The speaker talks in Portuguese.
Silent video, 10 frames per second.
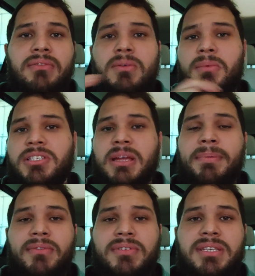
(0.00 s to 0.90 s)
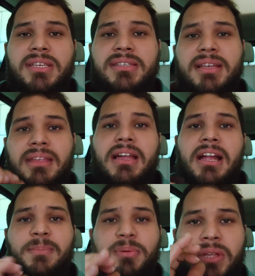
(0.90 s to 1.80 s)
eu vou mostrar para vocês detalhes
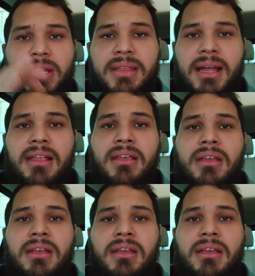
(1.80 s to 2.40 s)
detalhe por detalhe